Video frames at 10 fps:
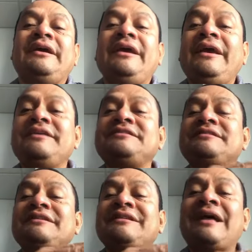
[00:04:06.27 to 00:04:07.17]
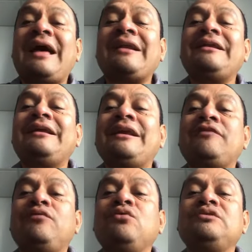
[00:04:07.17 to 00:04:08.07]
es darle la
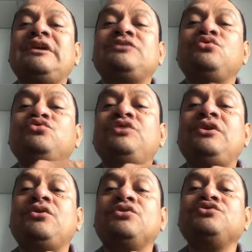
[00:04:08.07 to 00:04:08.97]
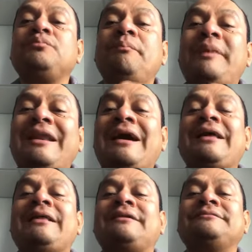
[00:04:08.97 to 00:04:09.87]
fruta a sus hijos
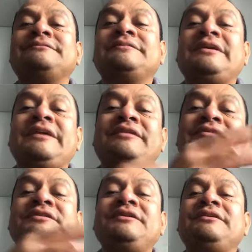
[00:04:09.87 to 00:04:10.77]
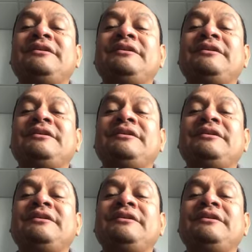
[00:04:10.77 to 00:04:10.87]
pelada. Es decir,